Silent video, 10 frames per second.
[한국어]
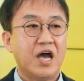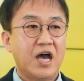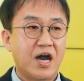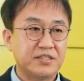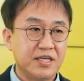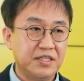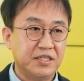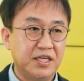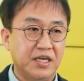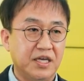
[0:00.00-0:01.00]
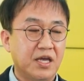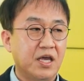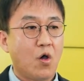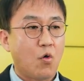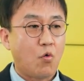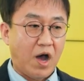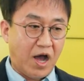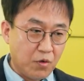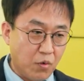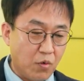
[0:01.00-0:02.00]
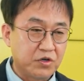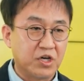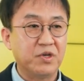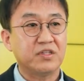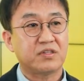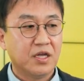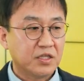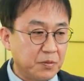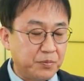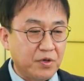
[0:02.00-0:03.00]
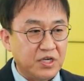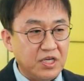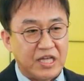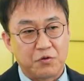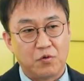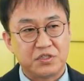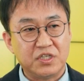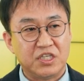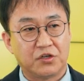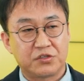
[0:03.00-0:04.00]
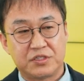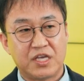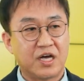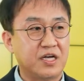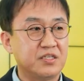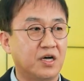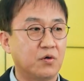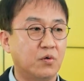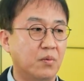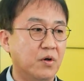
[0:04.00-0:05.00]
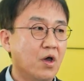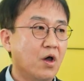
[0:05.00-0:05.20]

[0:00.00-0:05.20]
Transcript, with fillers: 학생들이 광고 그러면 특별히 나누어진 이것들을 생각하지 않고